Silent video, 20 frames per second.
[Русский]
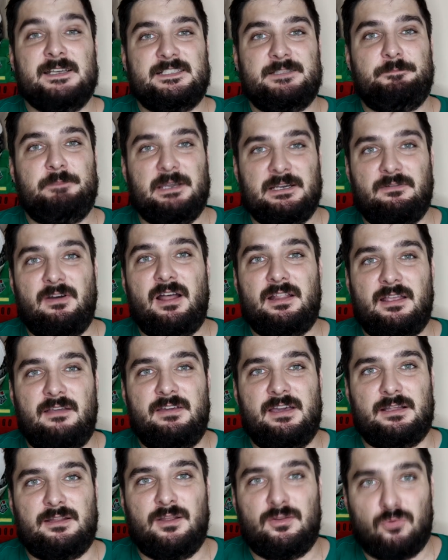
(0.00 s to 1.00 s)
Сперва,
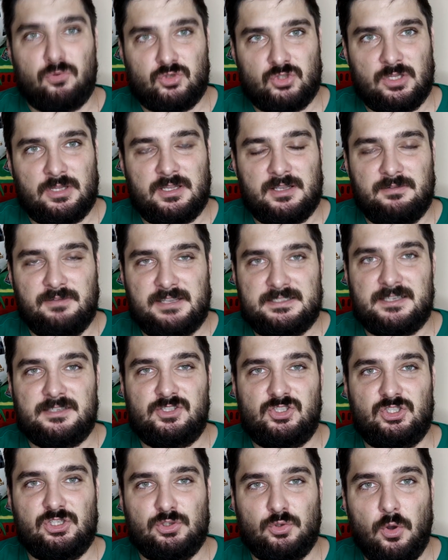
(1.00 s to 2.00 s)
наверное, нужно договориться
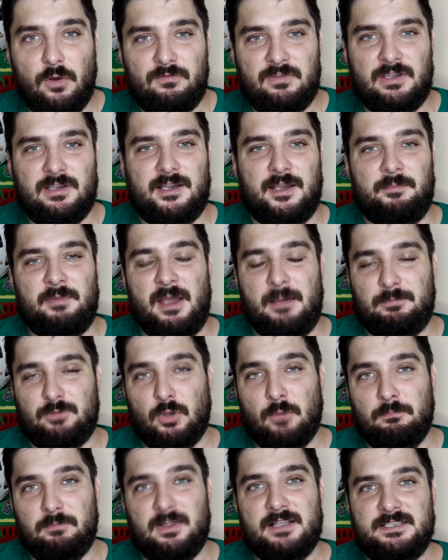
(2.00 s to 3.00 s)
с чиновниками, а
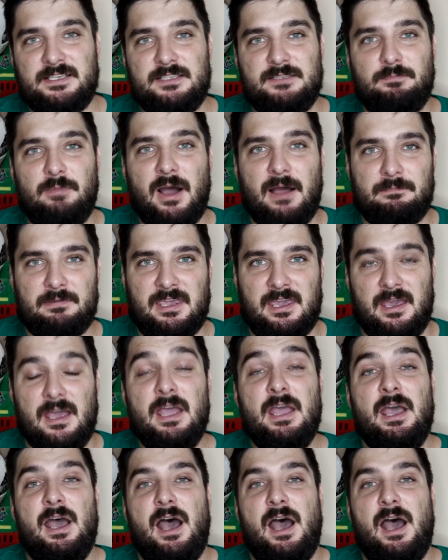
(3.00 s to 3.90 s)
потом платить бабки.